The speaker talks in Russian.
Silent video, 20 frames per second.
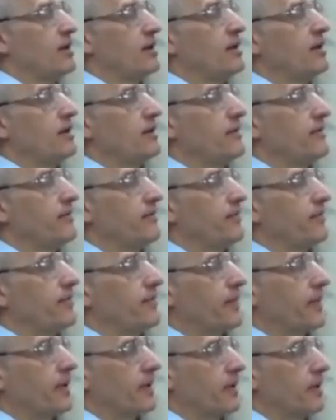И
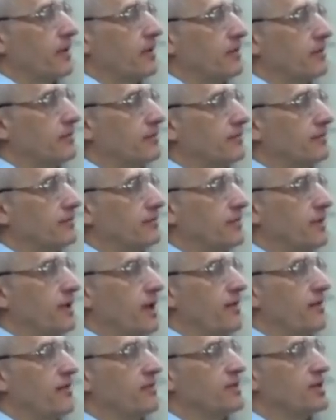э,
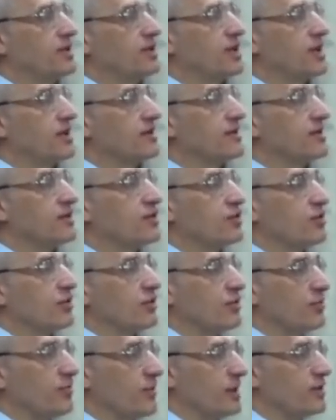я вам сейчас еще
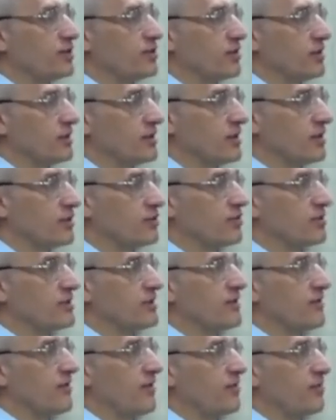одну притчу расскажу.
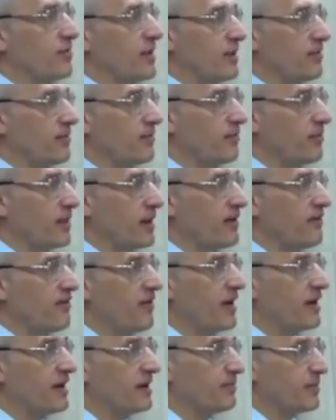Если вам про, про
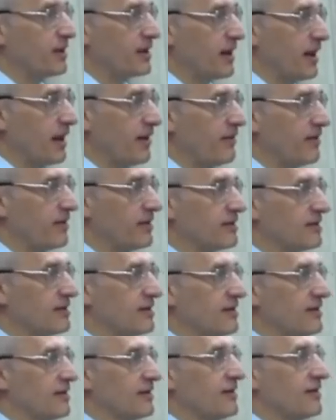льва не понравилось,
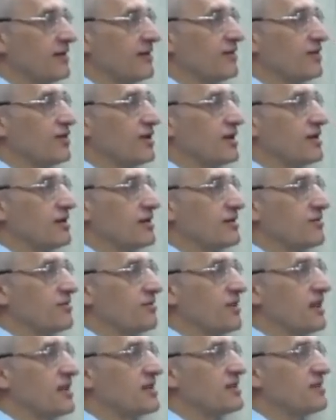сейчас
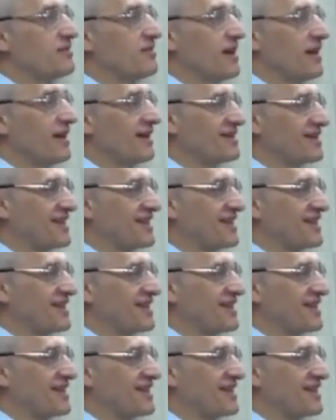про себя